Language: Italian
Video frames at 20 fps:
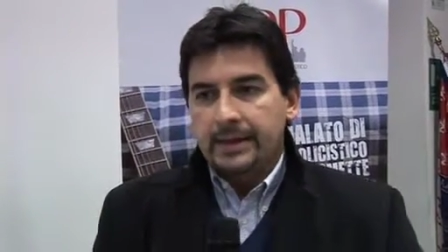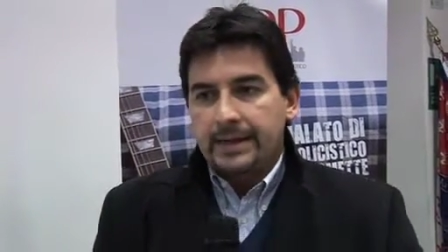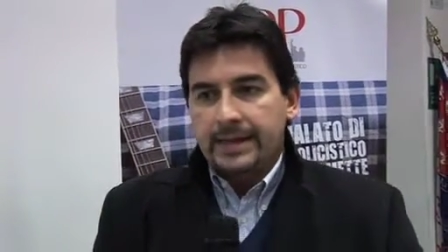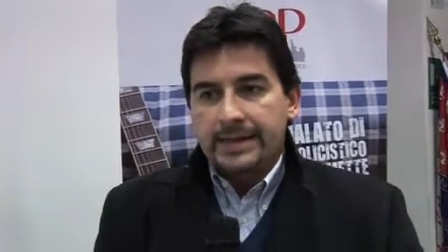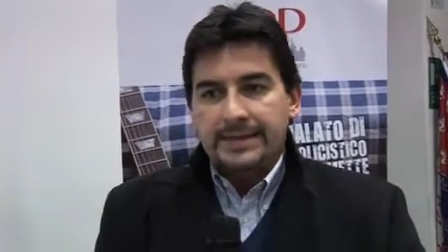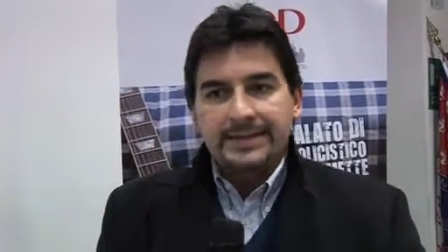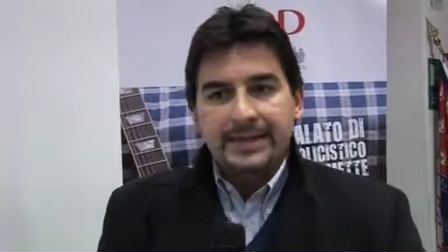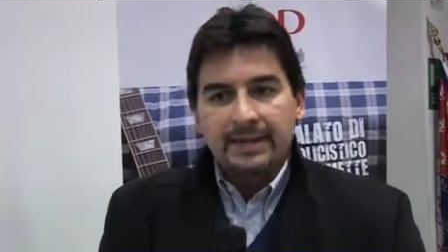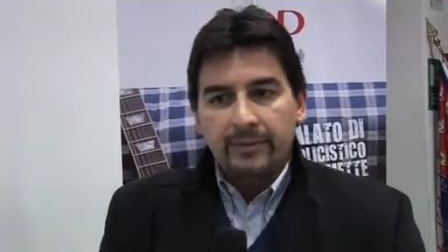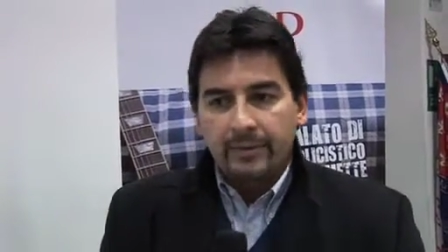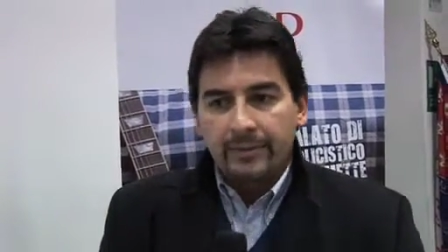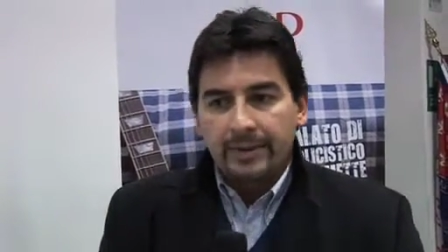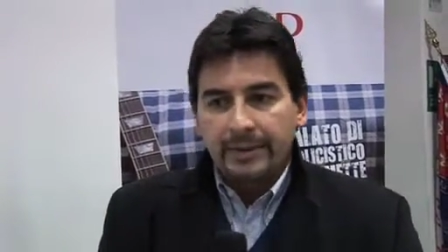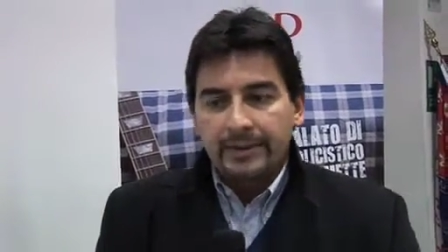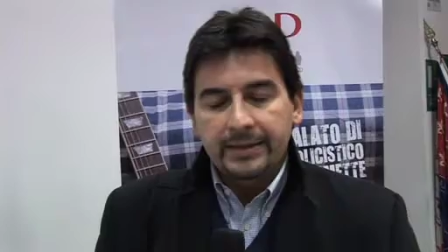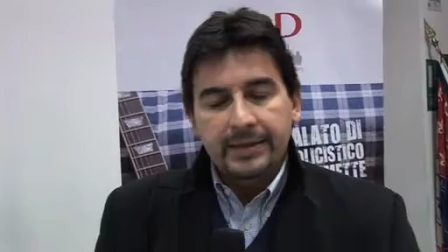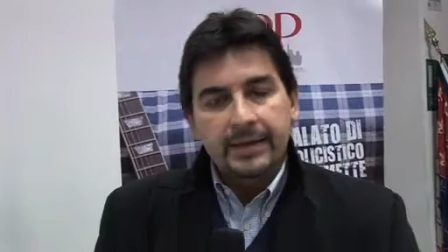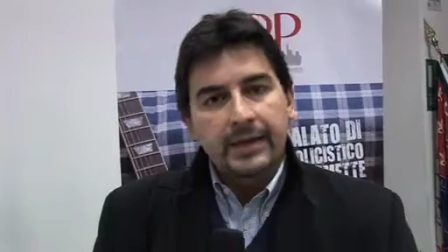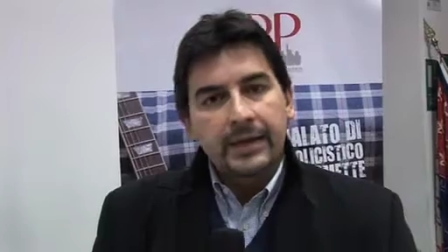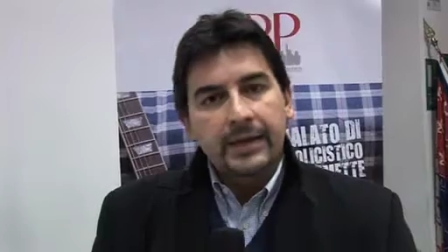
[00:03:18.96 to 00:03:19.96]

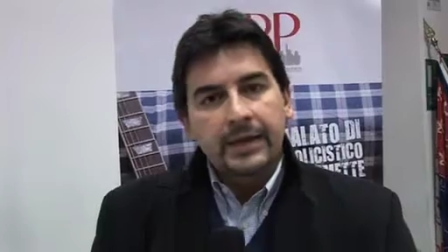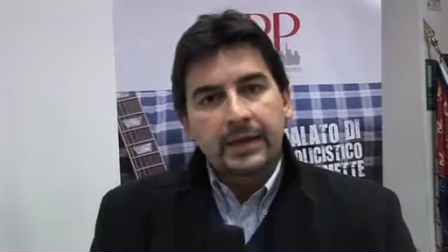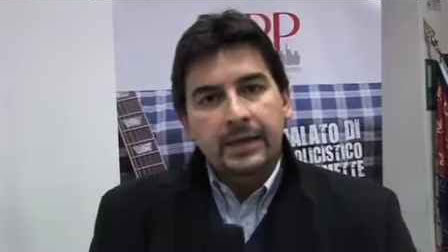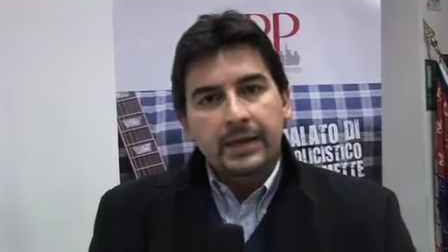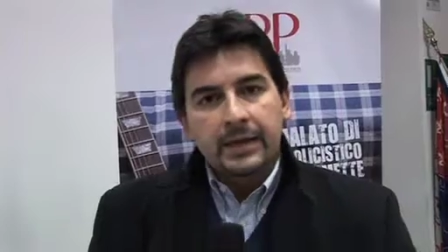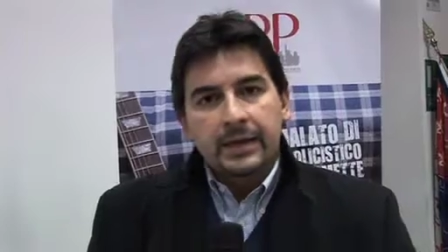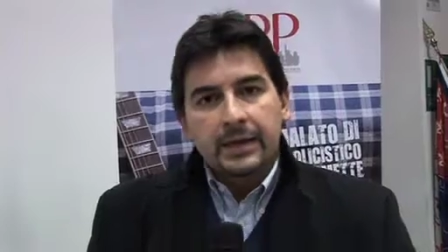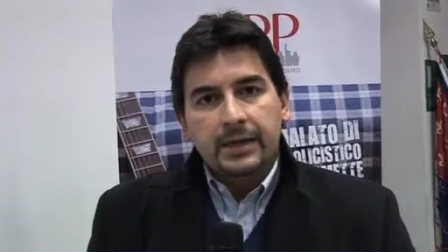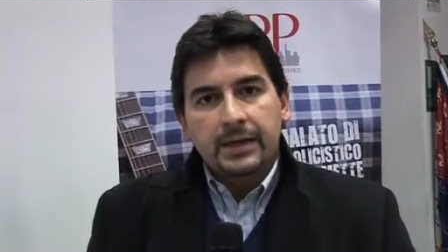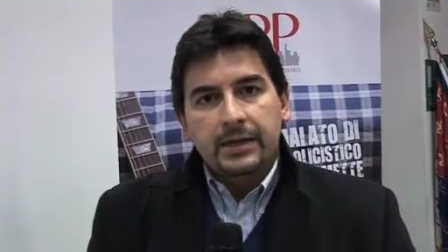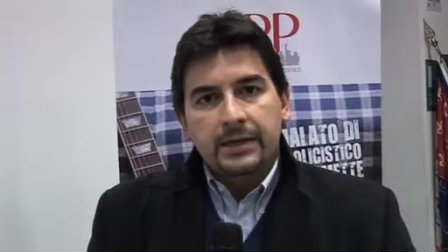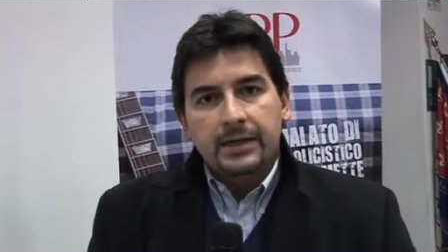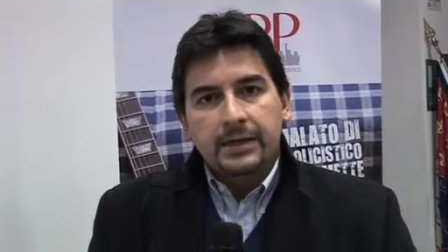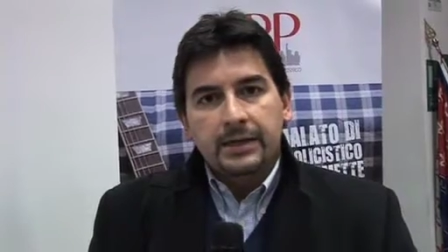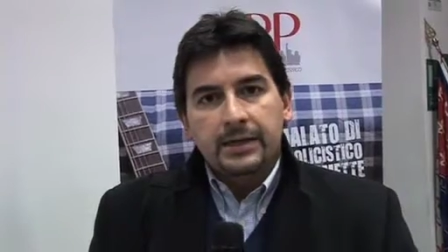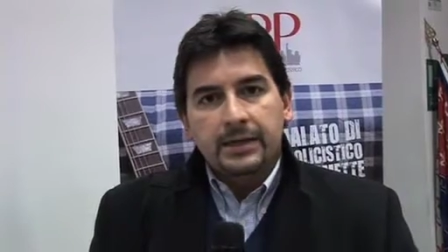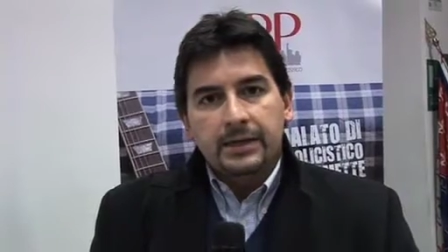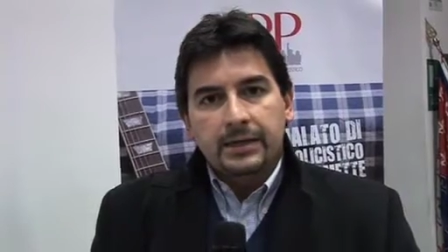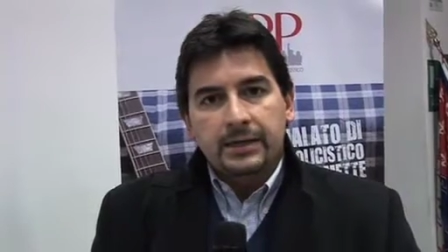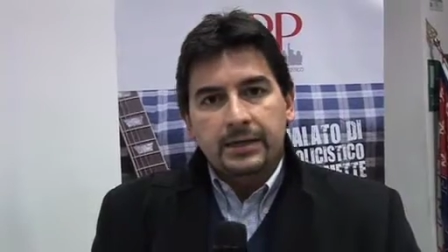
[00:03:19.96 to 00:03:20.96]
estremamente
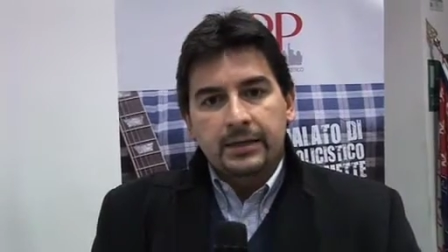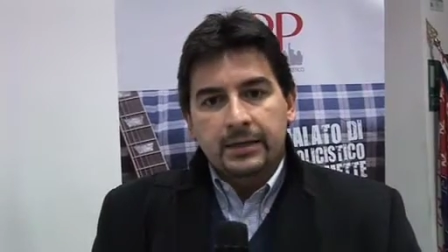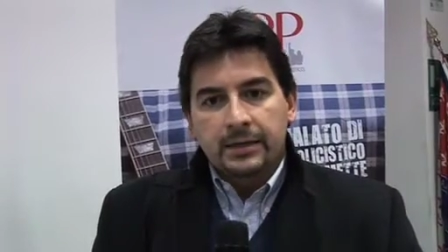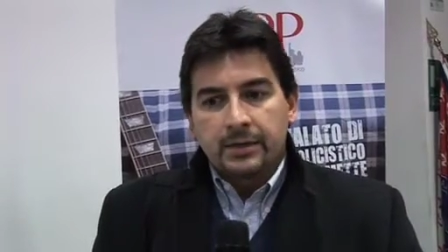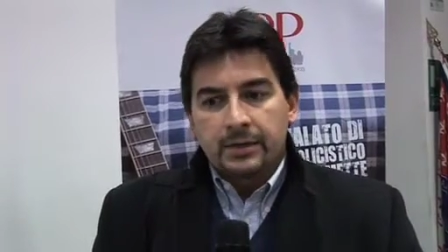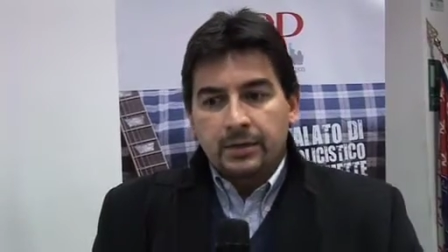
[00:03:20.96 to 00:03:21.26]
eh,